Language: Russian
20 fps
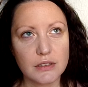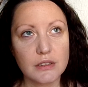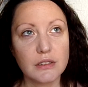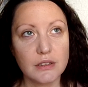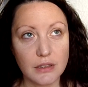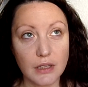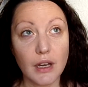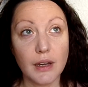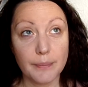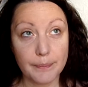
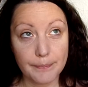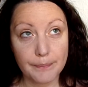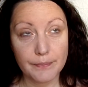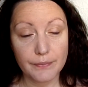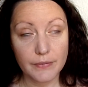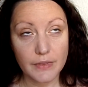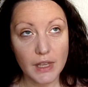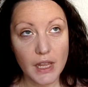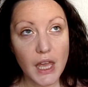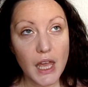Да,
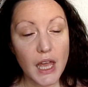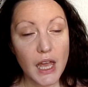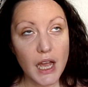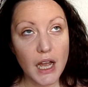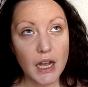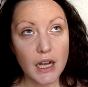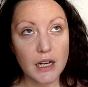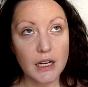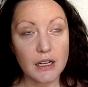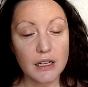
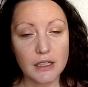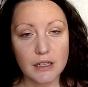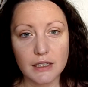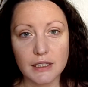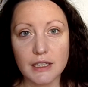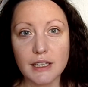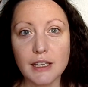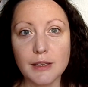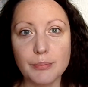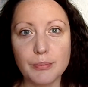э,
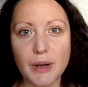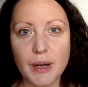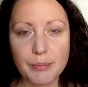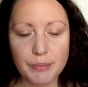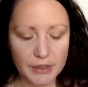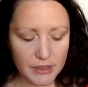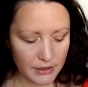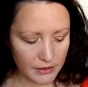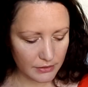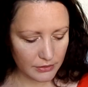и
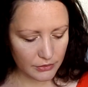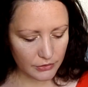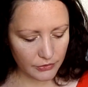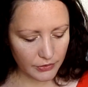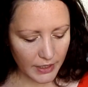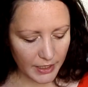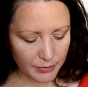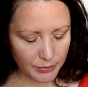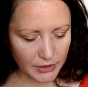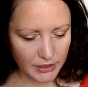папа в
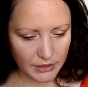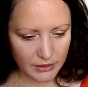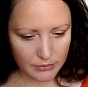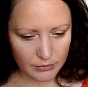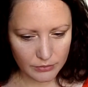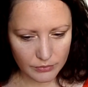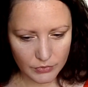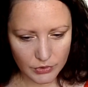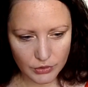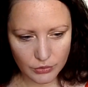армии
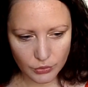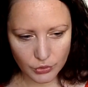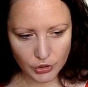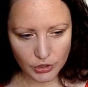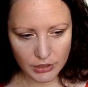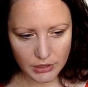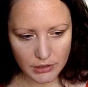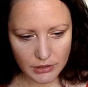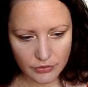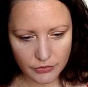
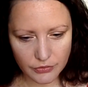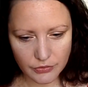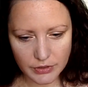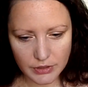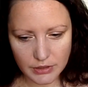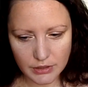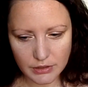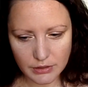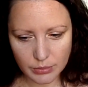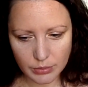служил,
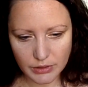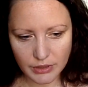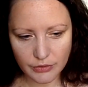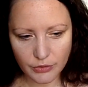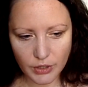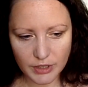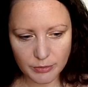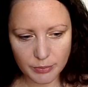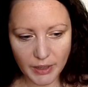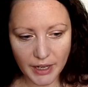в... его
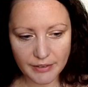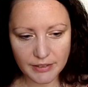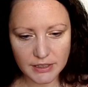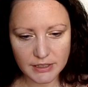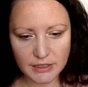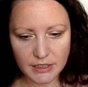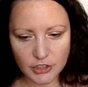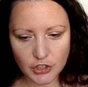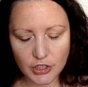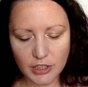отправили
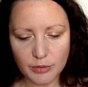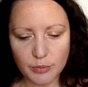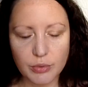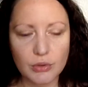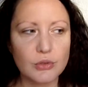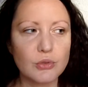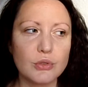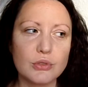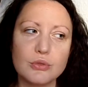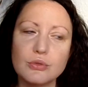сначала
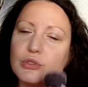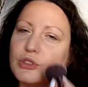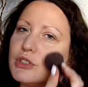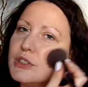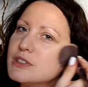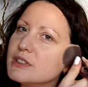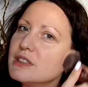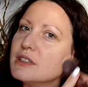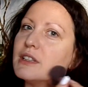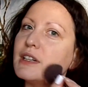полгода
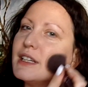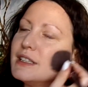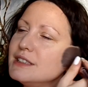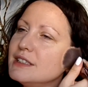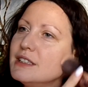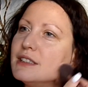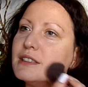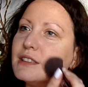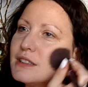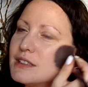учиться на
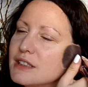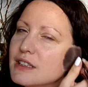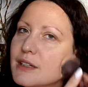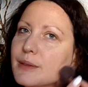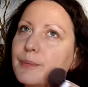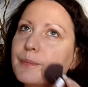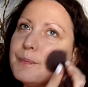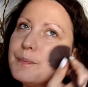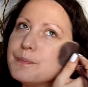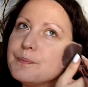радиста
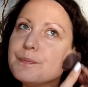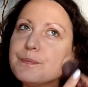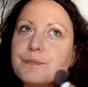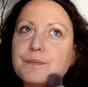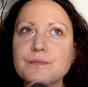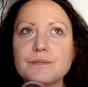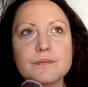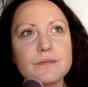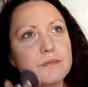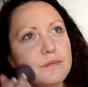
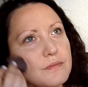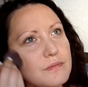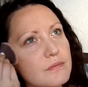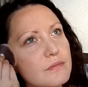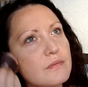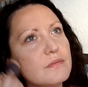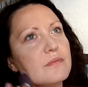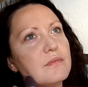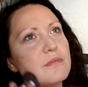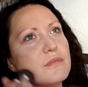
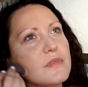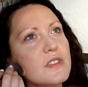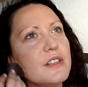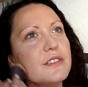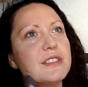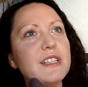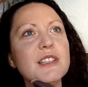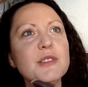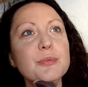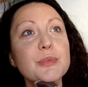в
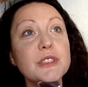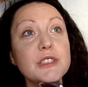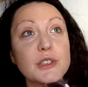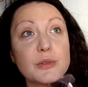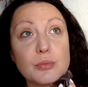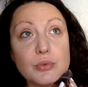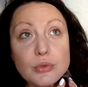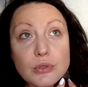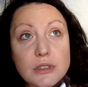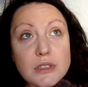
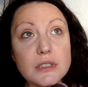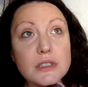Санкт-Петербург,